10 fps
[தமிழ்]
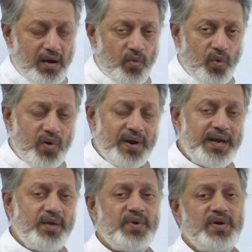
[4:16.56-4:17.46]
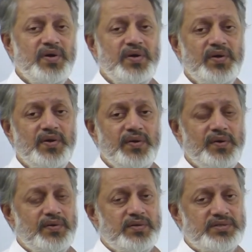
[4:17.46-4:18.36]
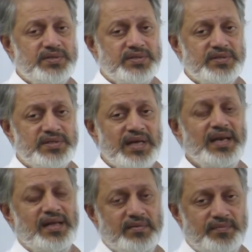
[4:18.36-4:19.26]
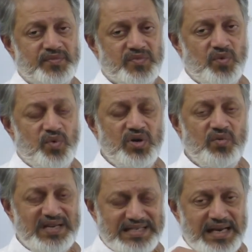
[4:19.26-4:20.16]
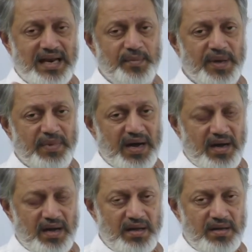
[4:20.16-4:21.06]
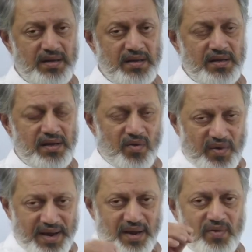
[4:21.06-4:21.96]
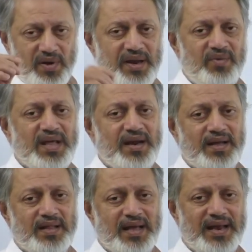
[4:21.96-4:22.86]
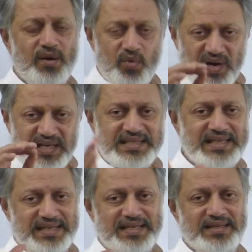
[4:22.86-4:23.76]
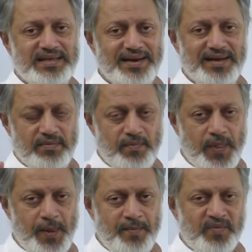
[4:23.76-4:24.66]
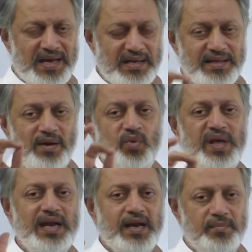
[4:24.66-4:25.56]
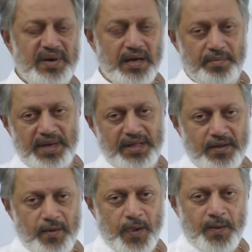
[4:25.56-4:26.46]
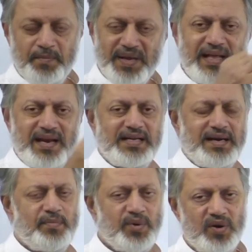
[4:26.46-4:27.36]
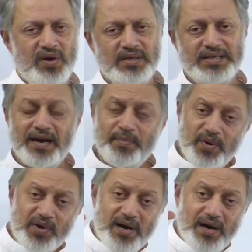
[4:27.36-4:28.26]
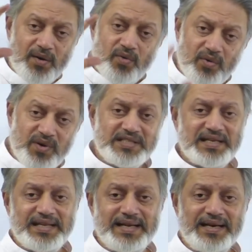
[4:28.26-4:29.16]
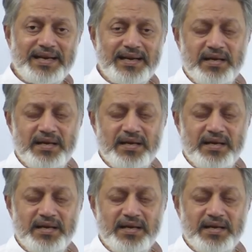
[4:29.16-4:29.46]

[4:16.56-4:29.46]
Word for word: ஓரறிவு செல்லு ஒன் ஒன் செல் அமைபா ஒரே ஒரு அறிவு தான் இருக்குது என்ன உணர்ச்சி இருக்கு அதுதான் உயிரினம்னு காமிக்குது மீதி எல்லாம் ஜடப்பொருட்கள் ஜடப்பொருட்கள்லாம் கூட உணர்ச்சியில தான் இருக்கு